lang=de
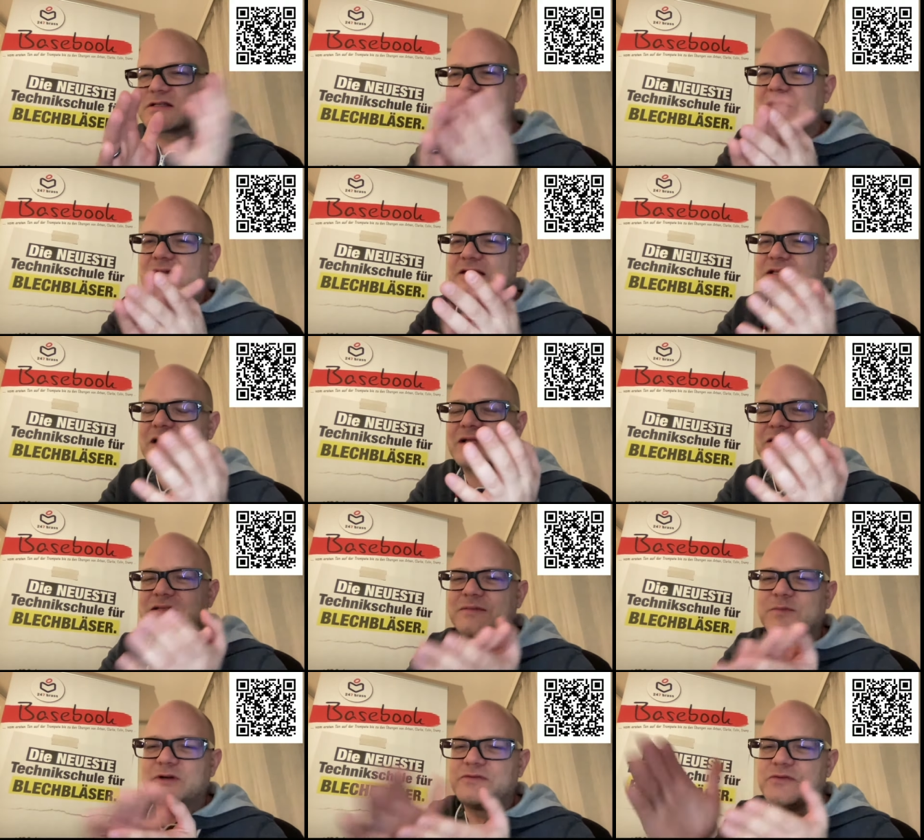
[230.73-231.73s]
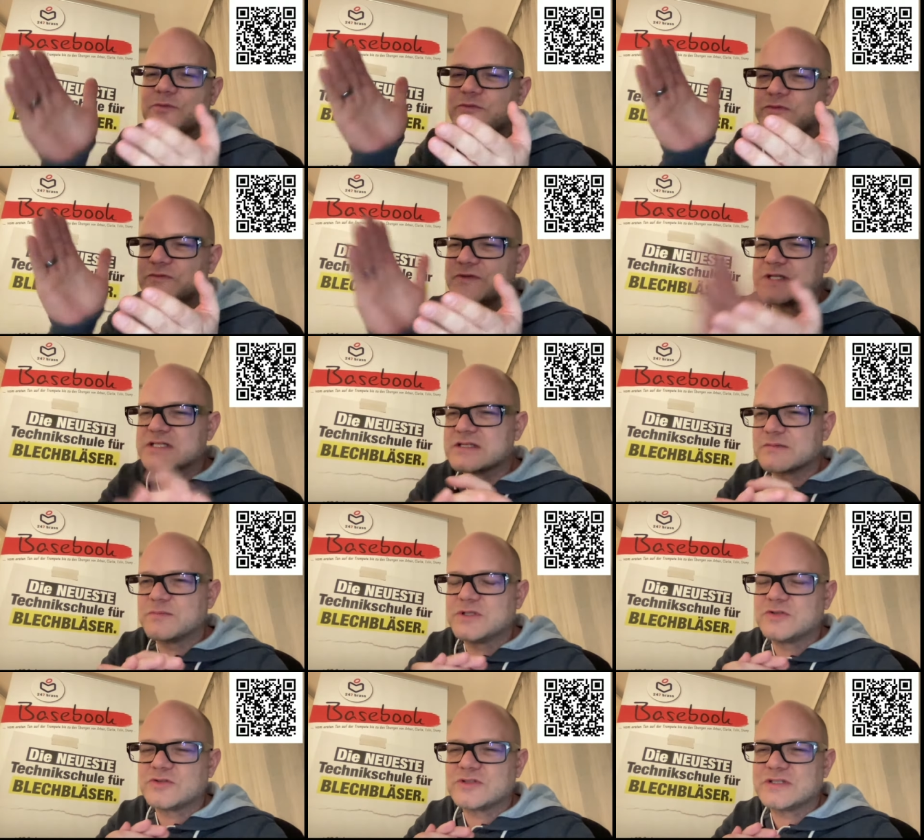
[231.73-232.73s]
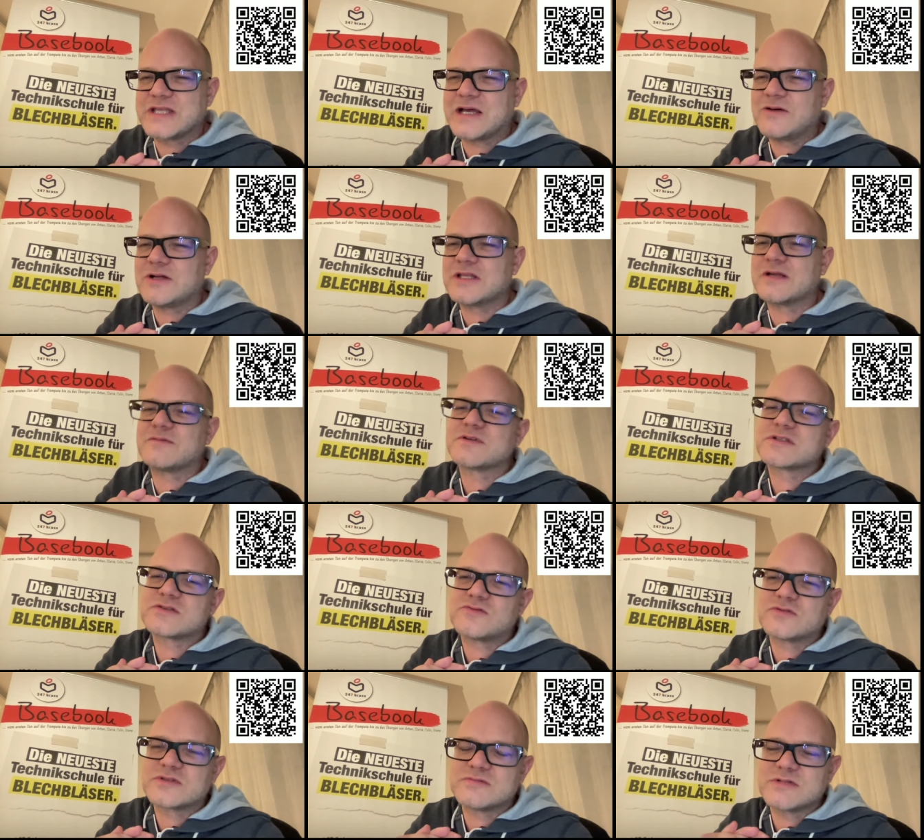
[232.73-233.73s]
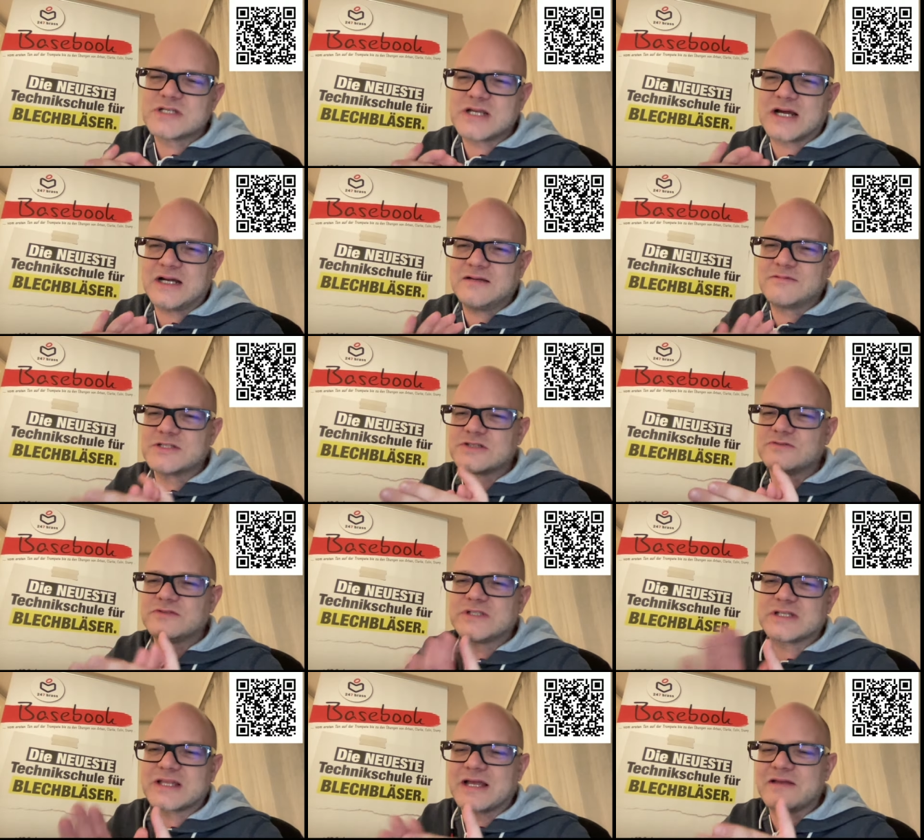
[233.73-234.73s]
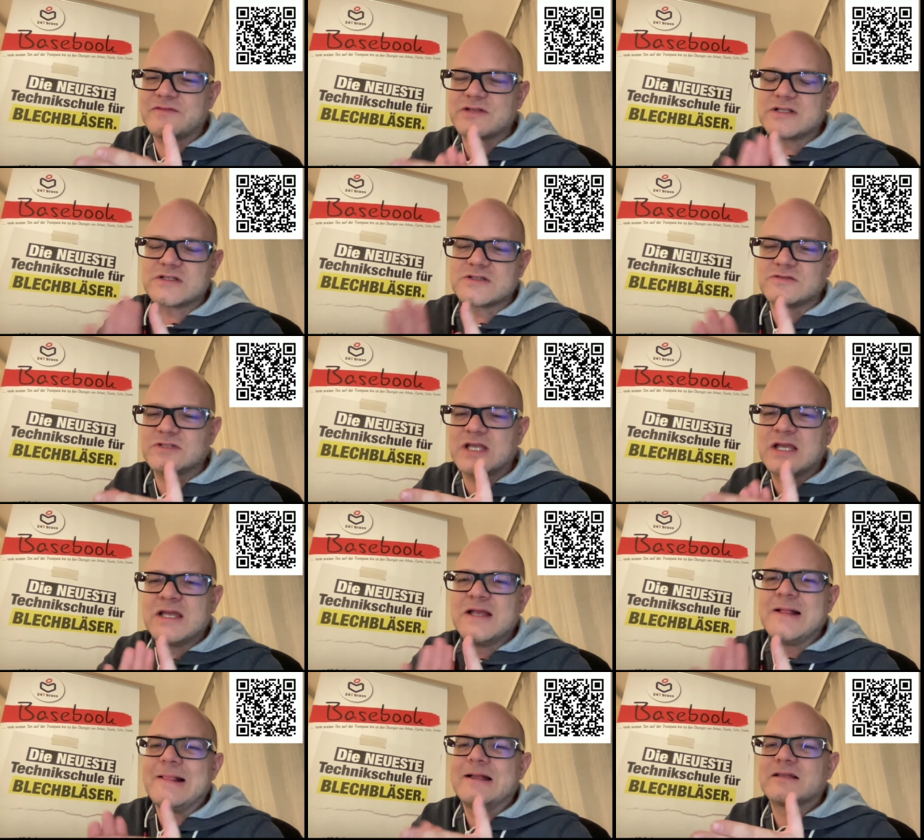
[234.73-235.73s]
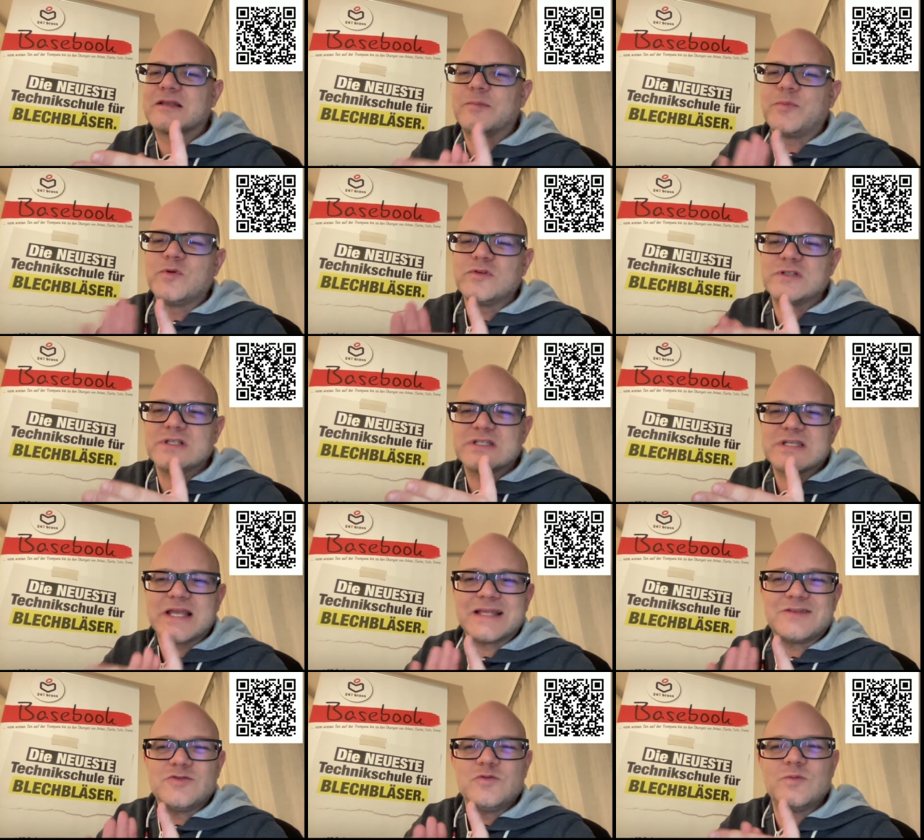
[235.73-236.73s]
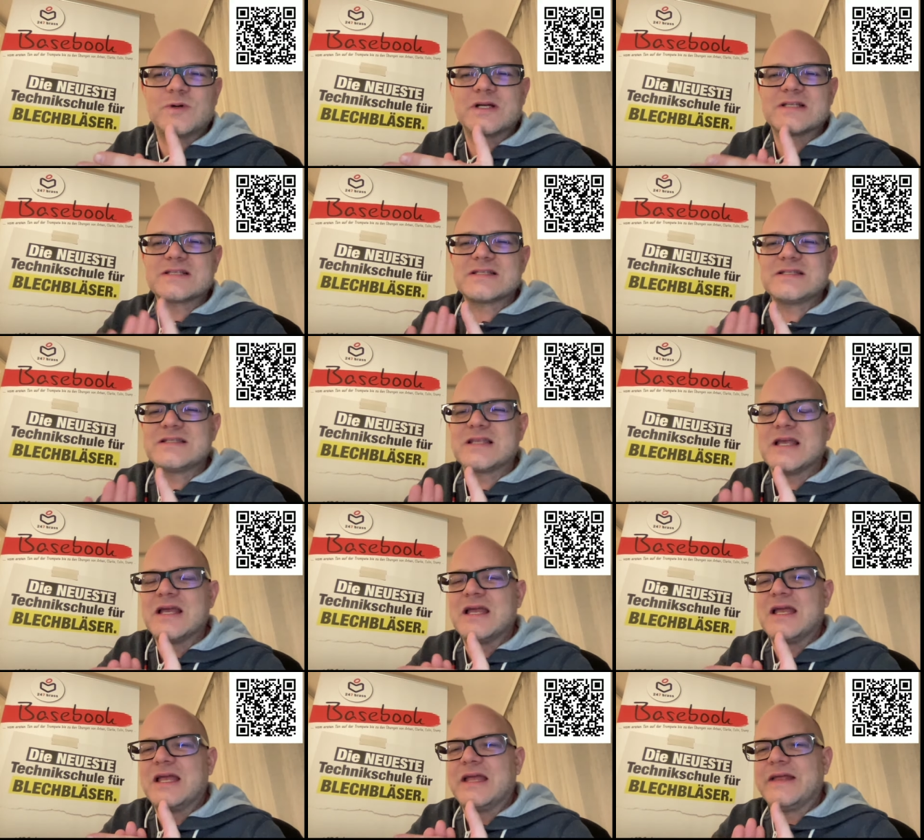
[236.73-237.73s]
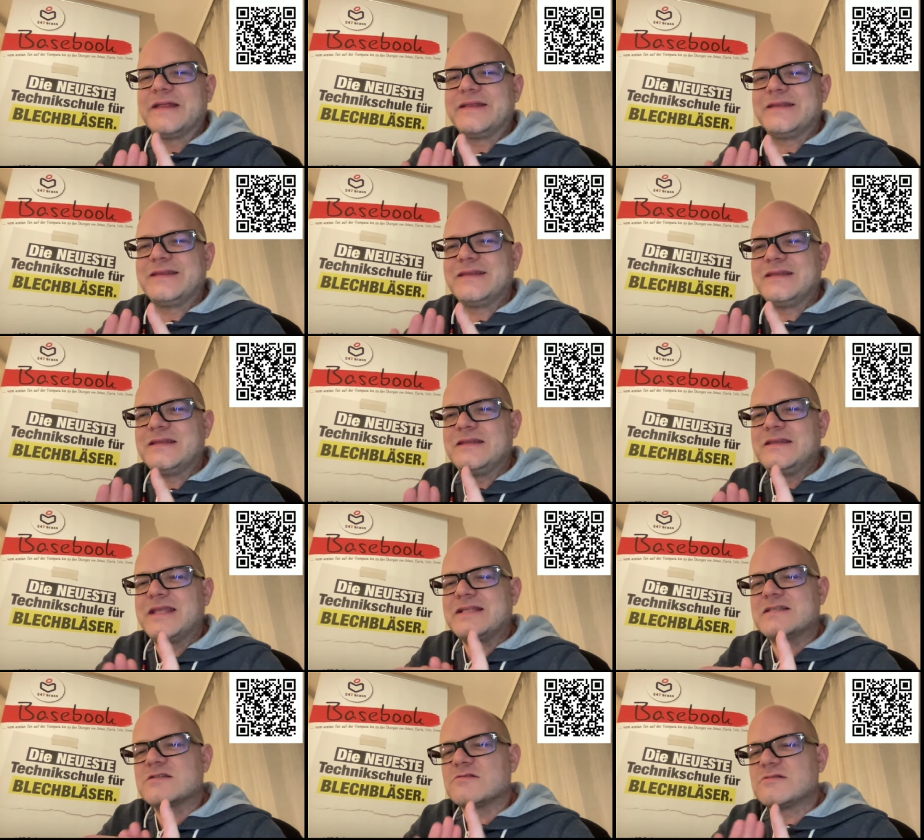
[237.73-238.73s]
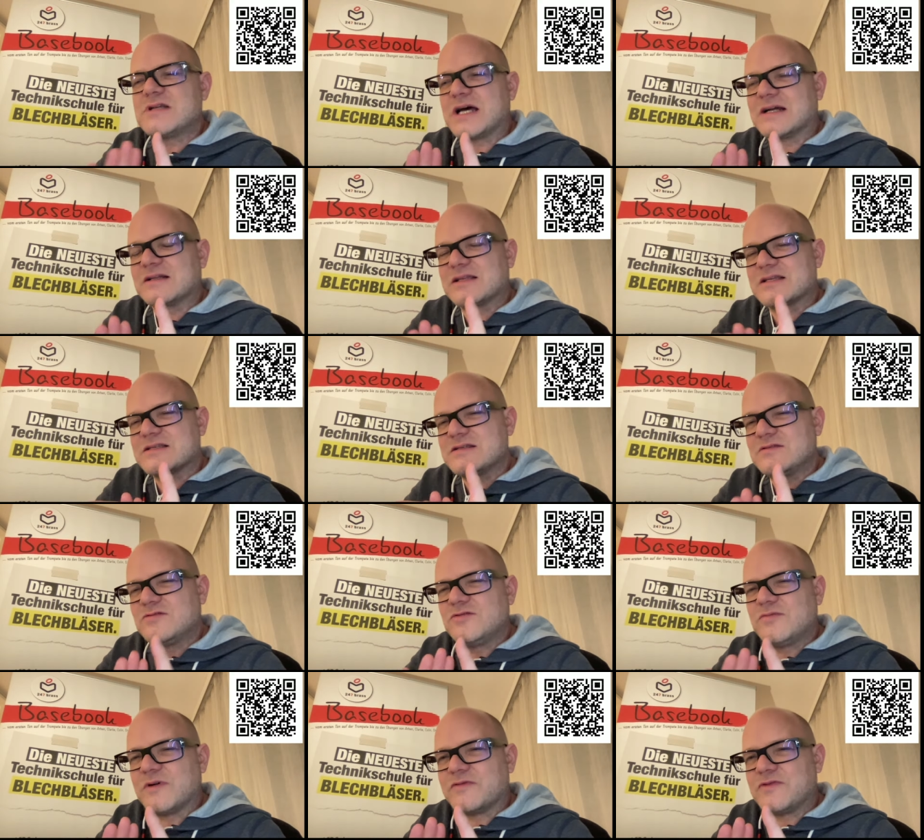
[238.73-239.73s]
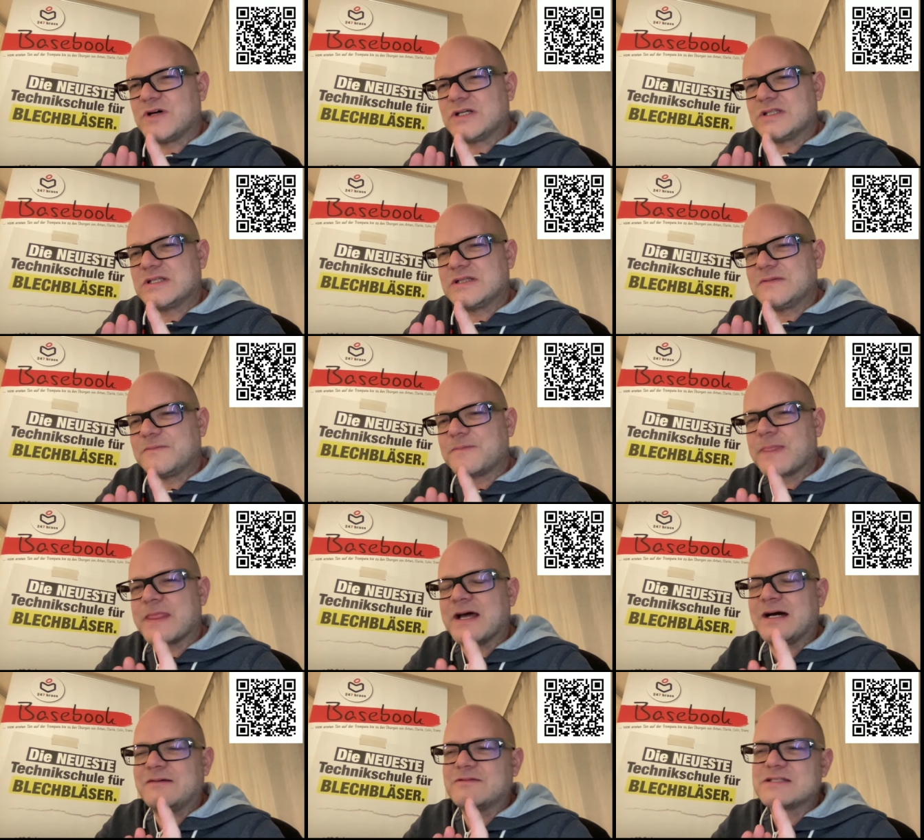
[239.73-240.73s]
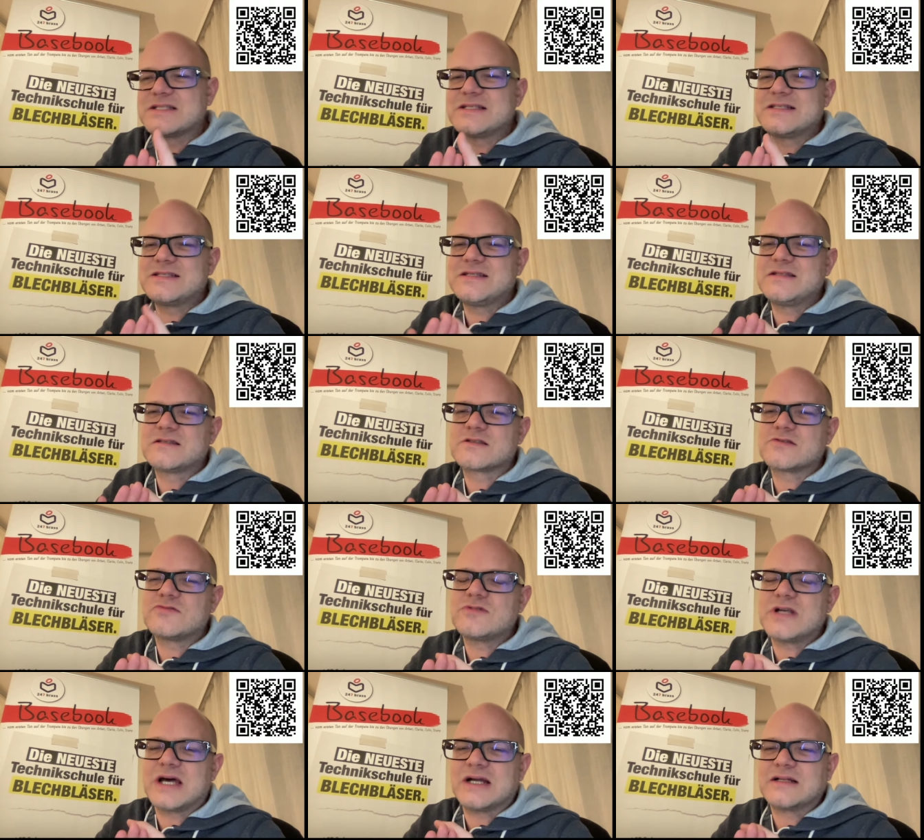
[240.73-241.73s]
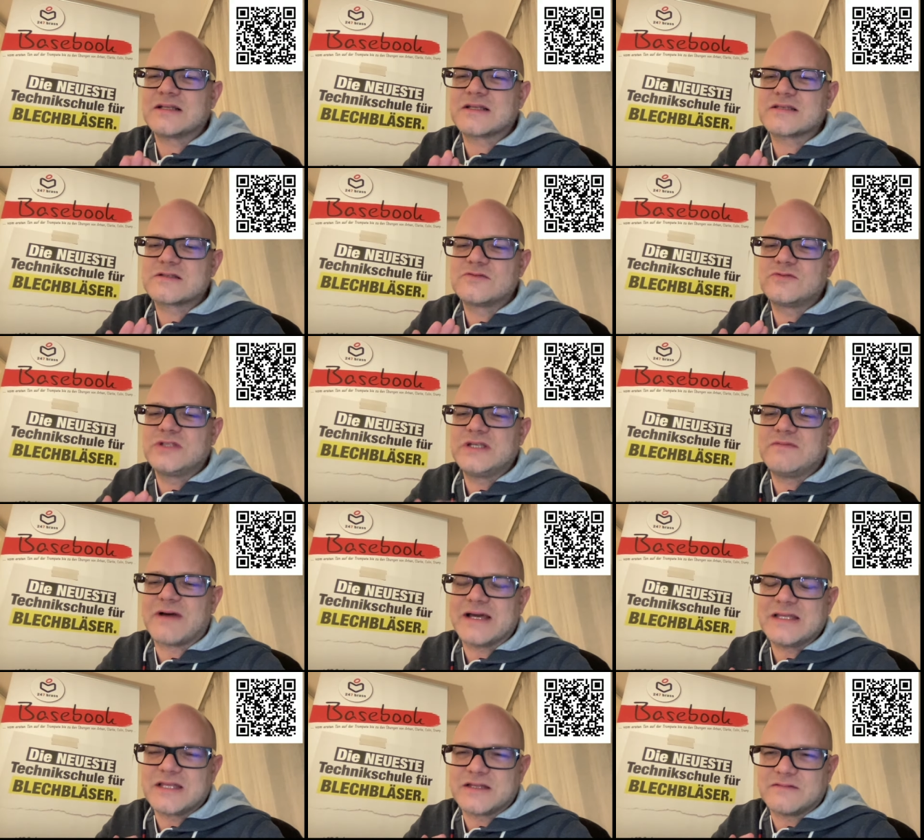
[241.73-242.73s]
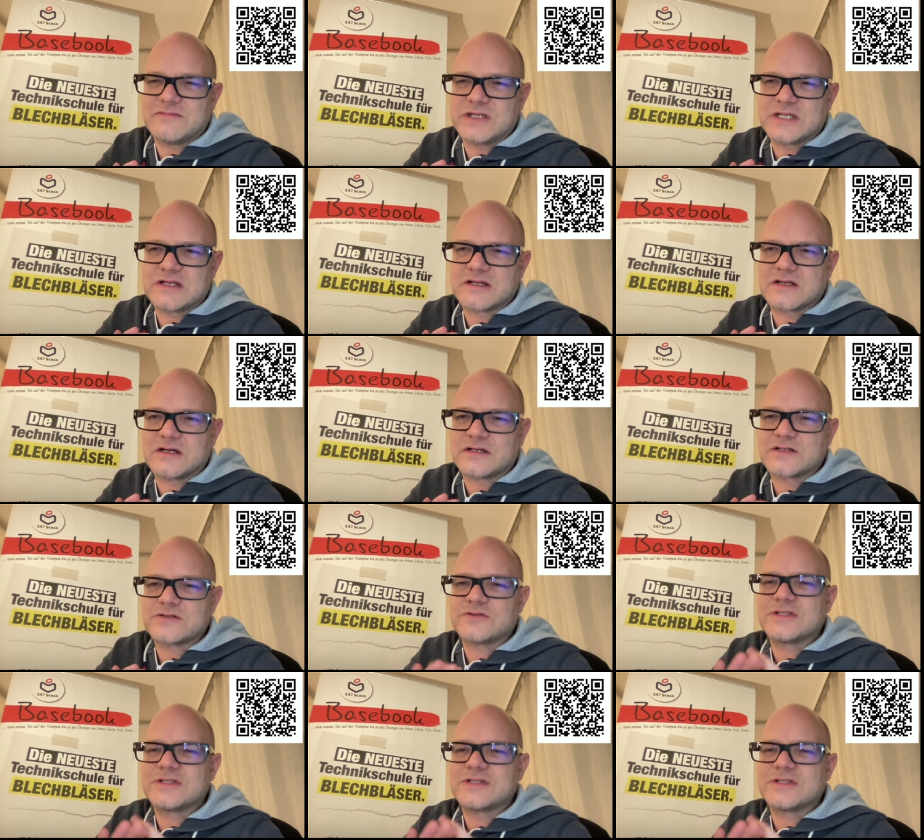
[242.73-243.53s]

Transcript: Das kann auch einmal 45 Minuten dauern, aber so zwischen halber Stunde und dreiviertel Stunde. Der Punkt ist der, die Übungen sind nicht so lang, dass sie die überfordern, aber sie sind so lang, dass du die weiterentwickeln kannst.